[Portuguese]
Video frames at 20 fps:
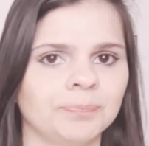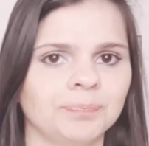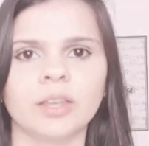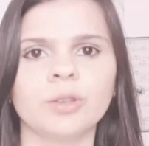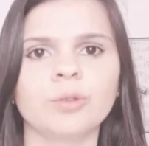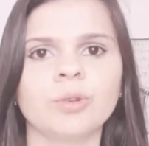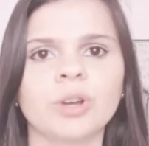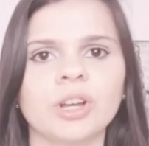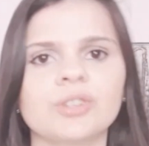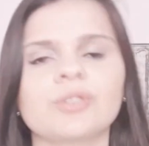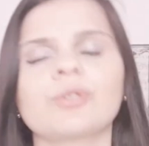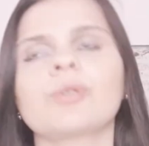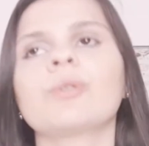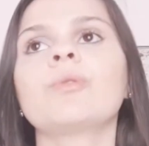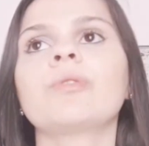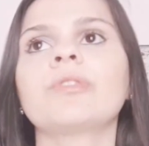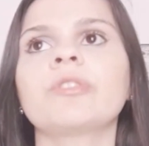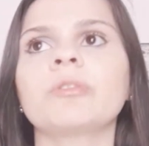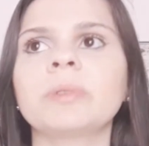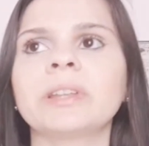E o cachorro o
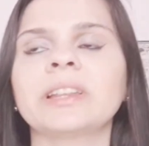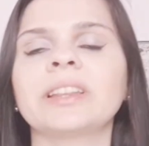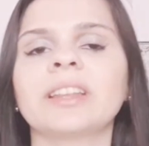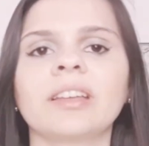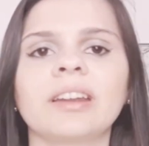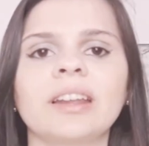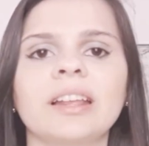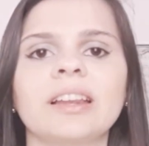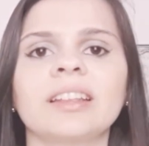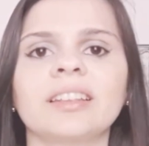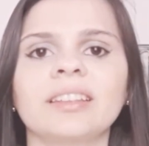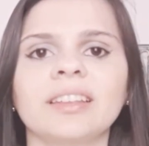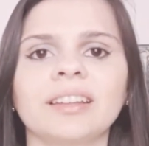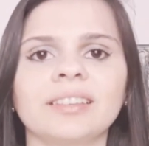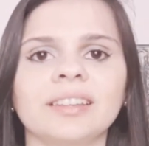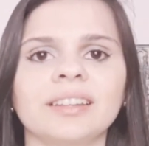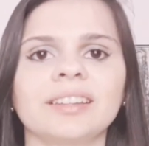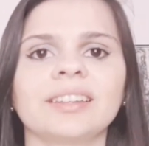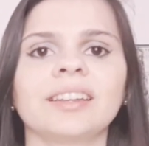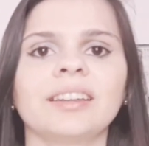filme inteiro ele
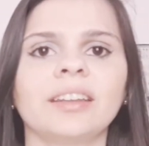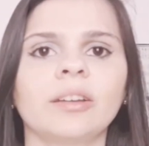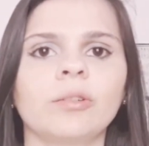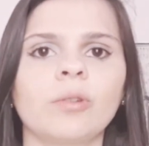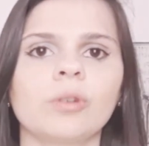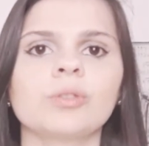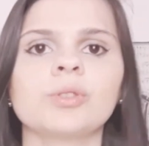tenta entender qual